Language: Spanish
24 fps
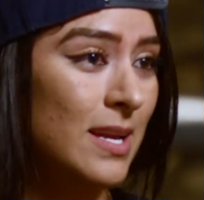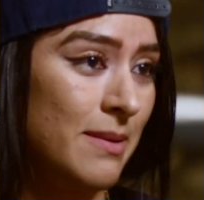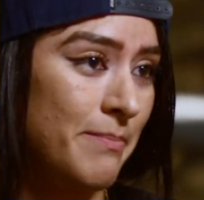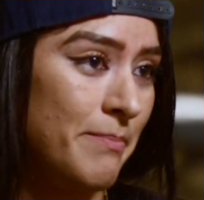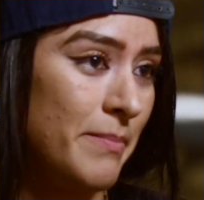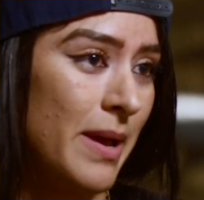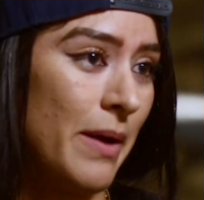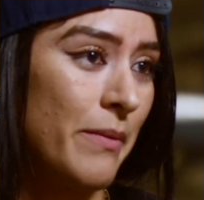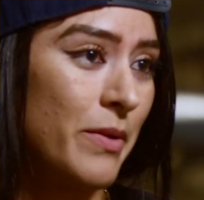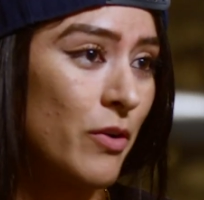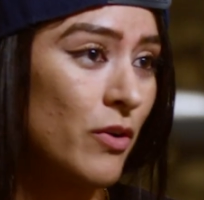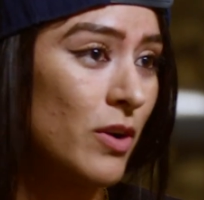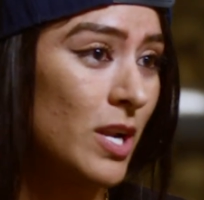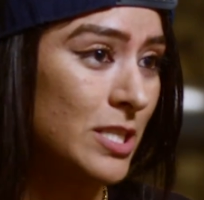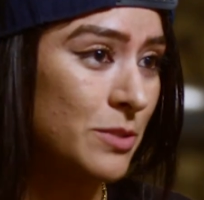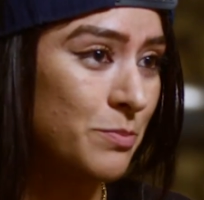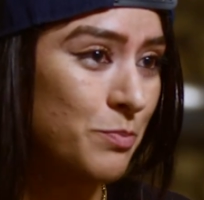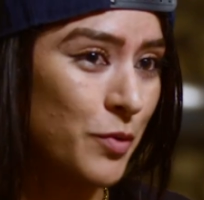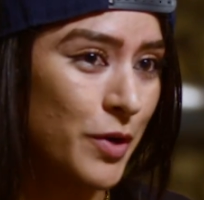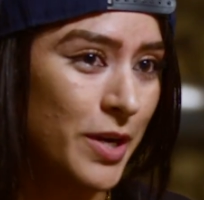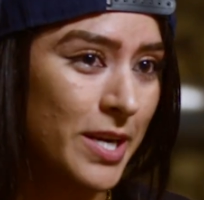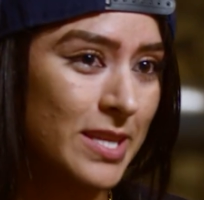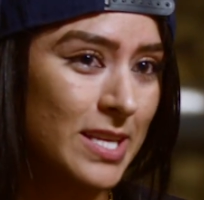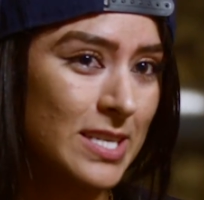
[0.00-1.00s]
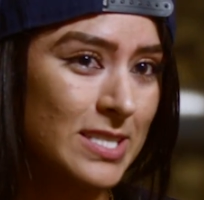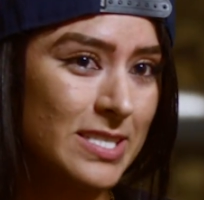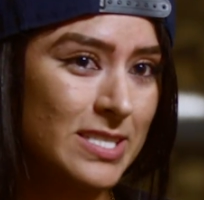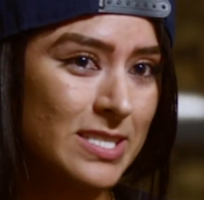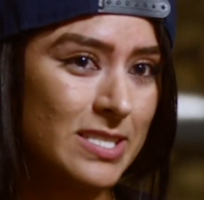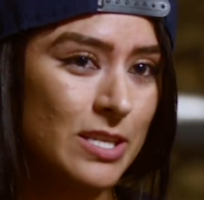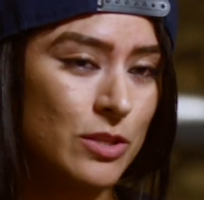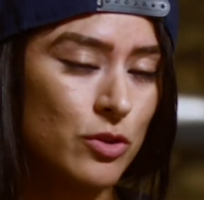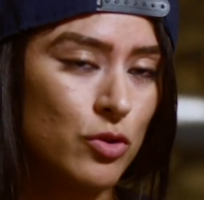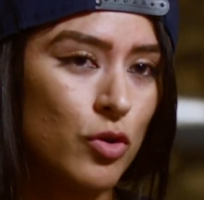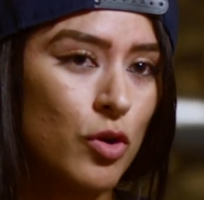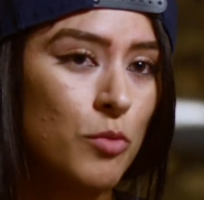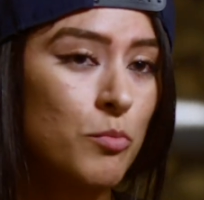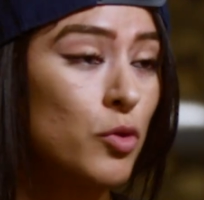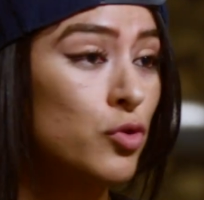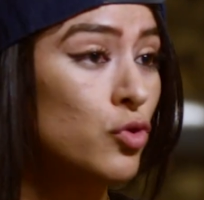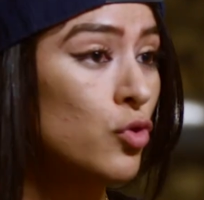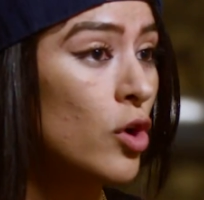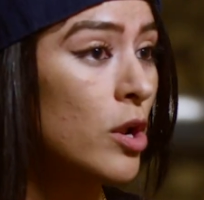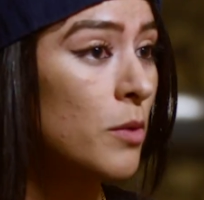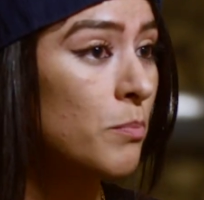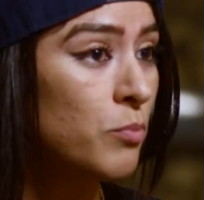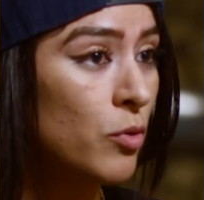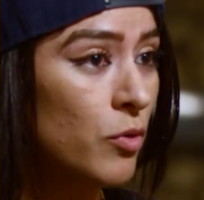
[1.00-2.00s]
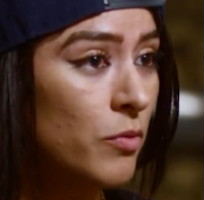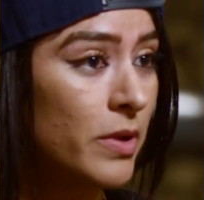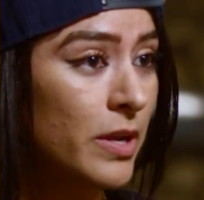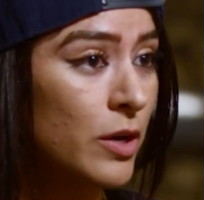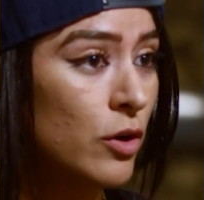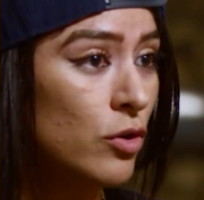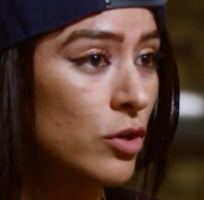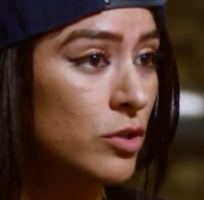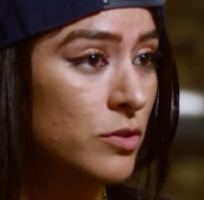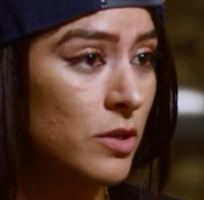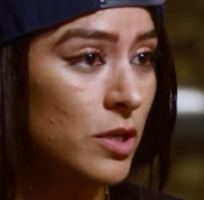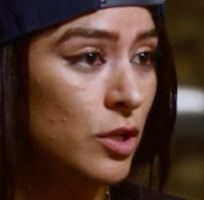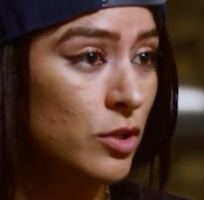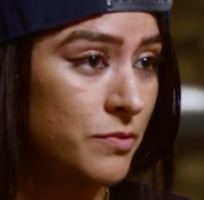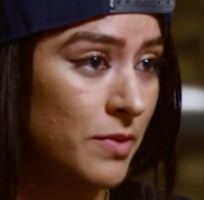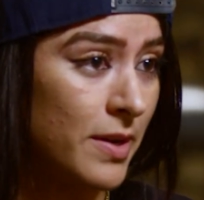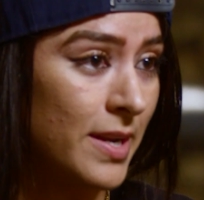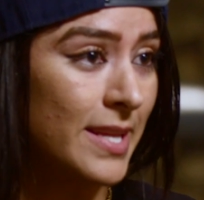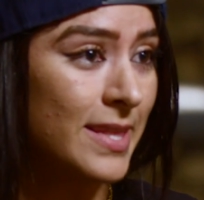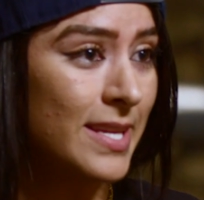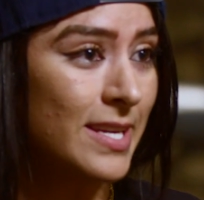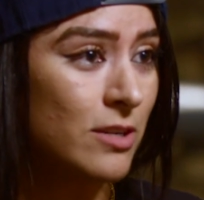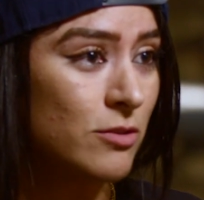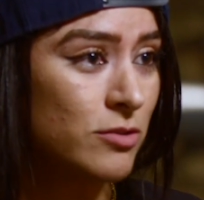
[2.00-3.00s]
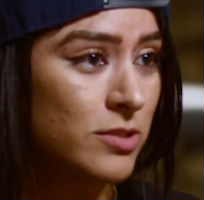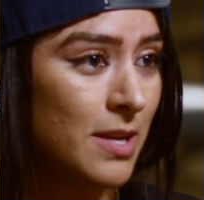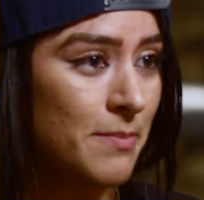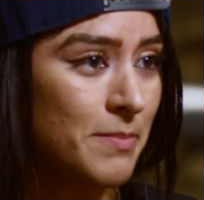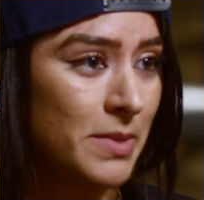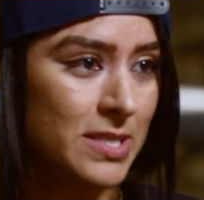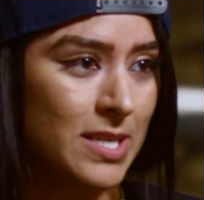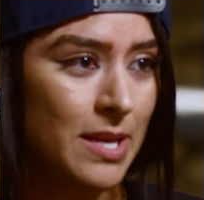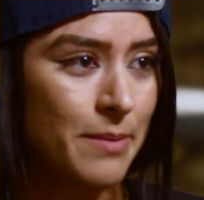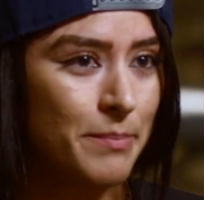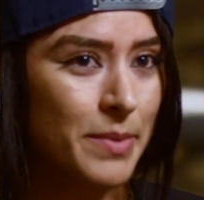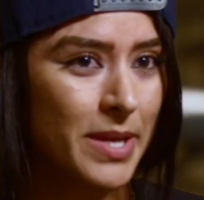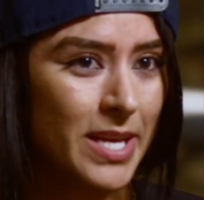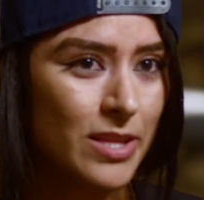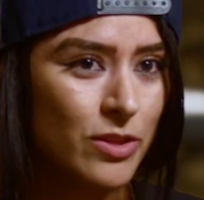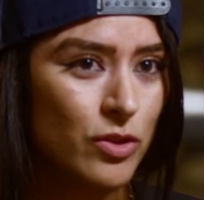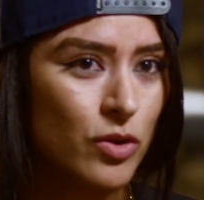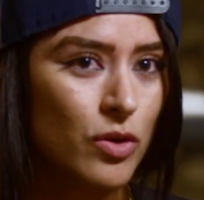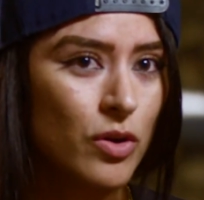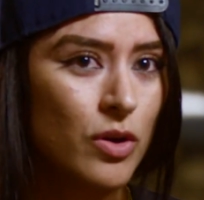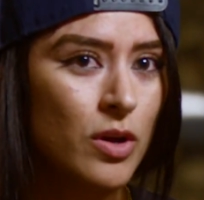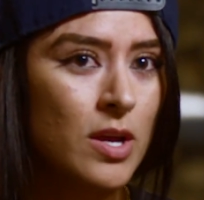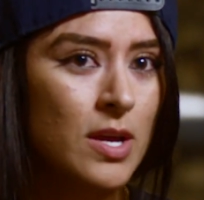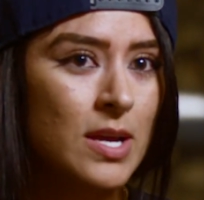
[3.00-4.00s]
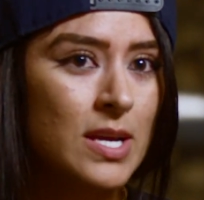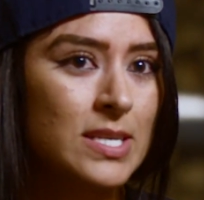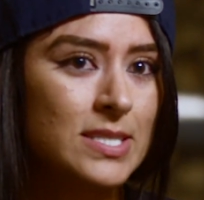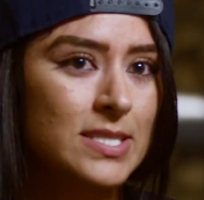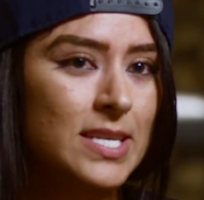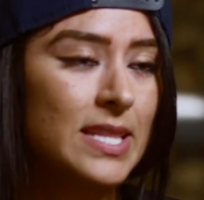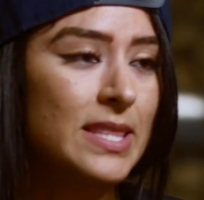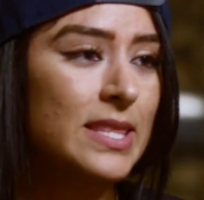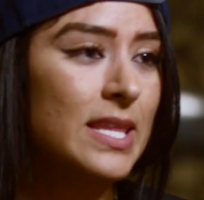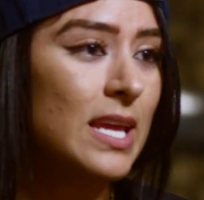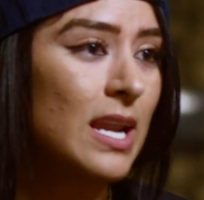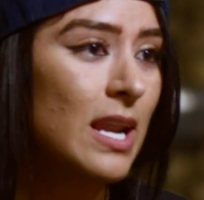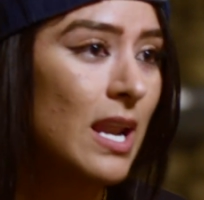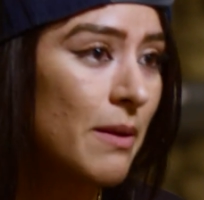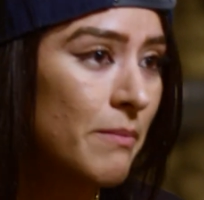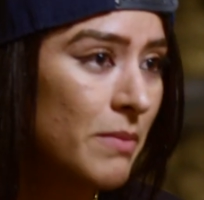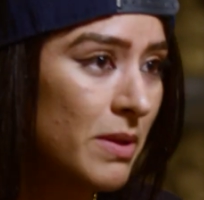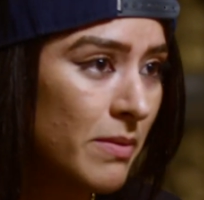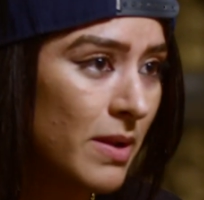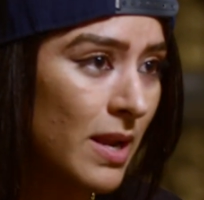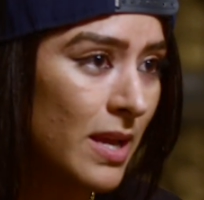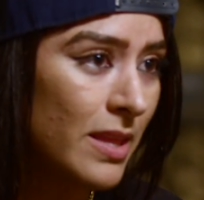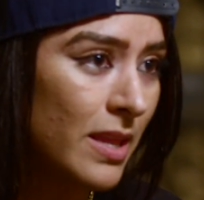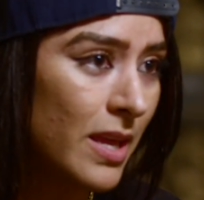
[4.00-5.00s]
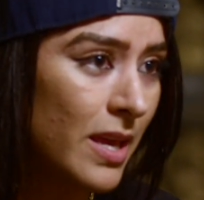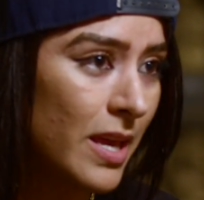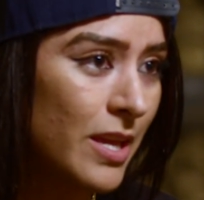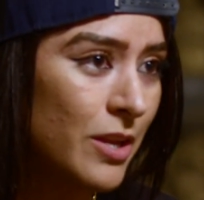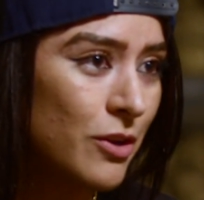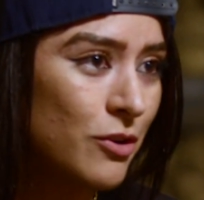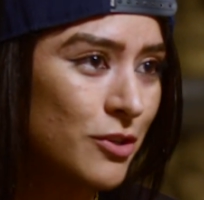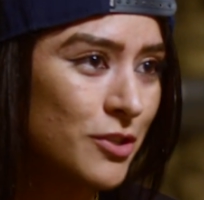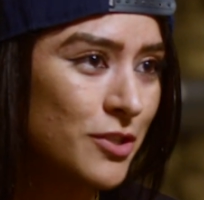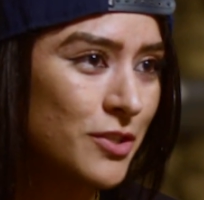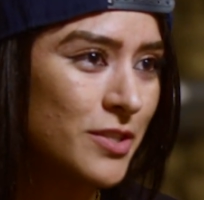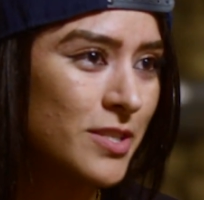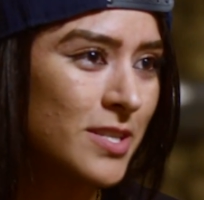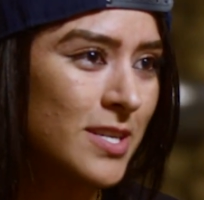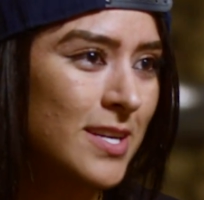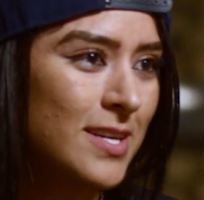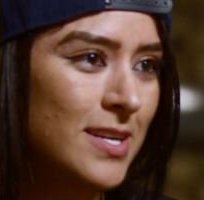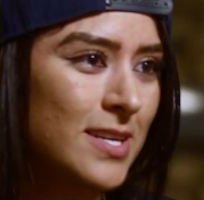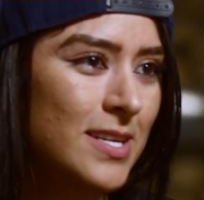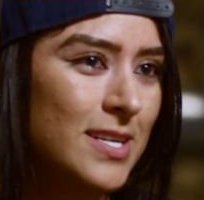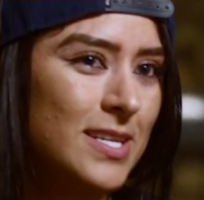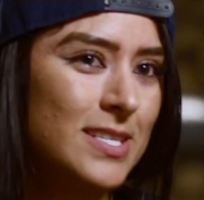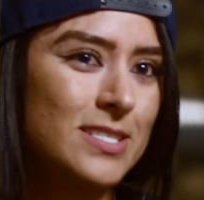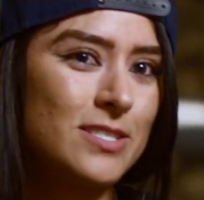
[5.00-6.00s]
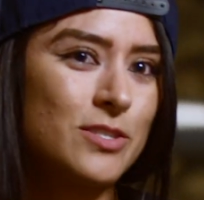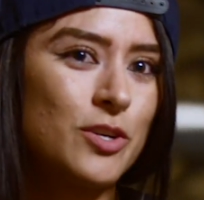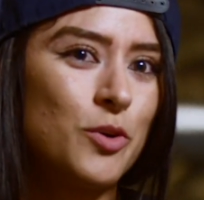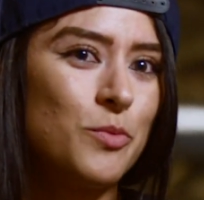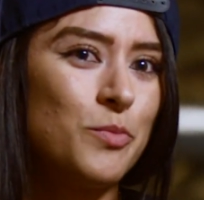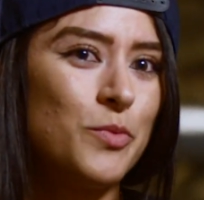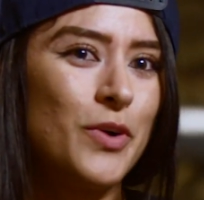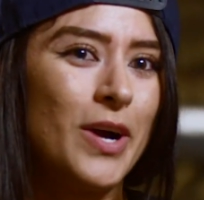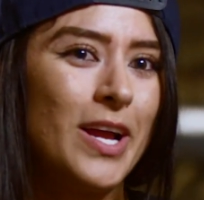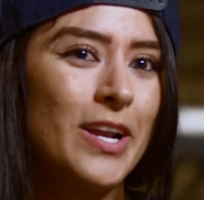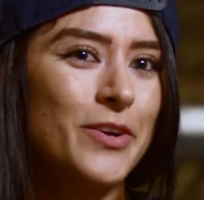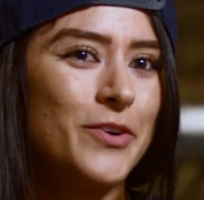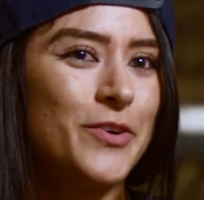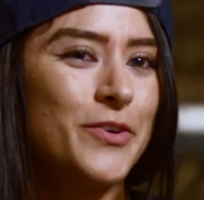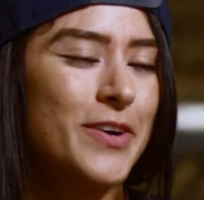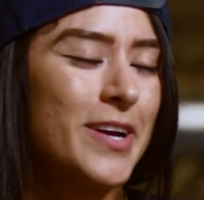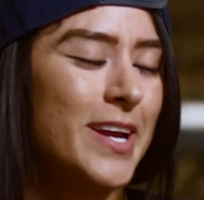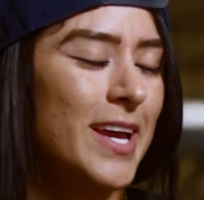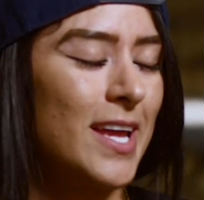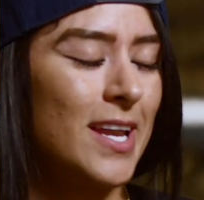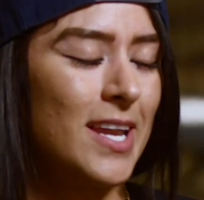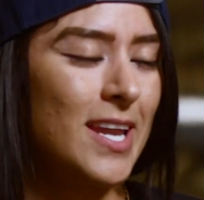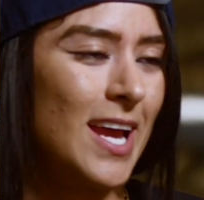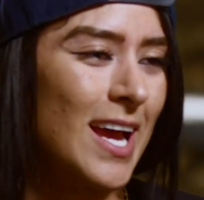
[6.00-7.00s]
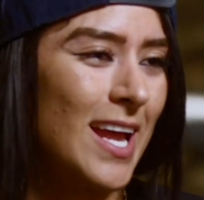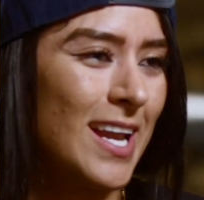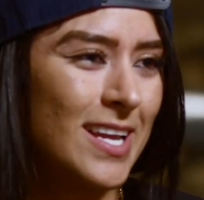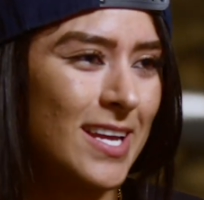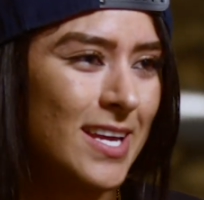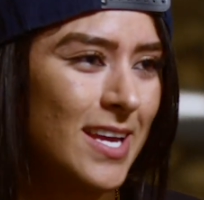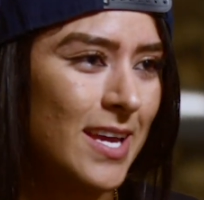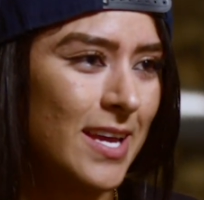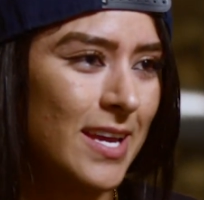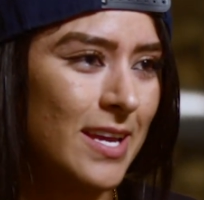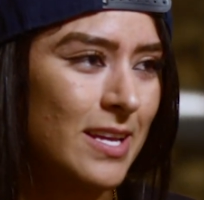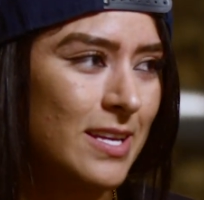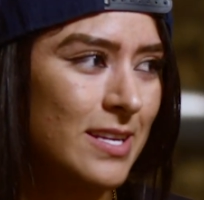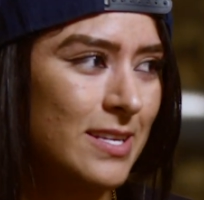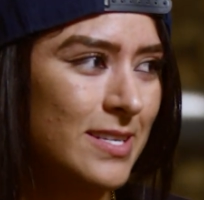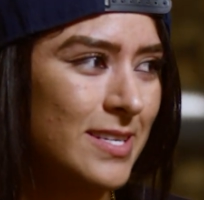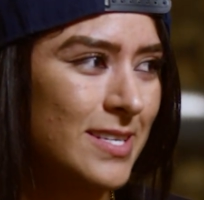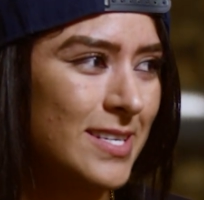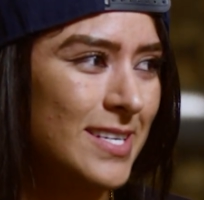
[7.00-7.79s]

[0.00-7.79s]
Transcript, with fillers: me abrieron las puertas y siento como todo el público y los fanáticos que me están viendo, sentir la vibra de ellos es como algo genial que,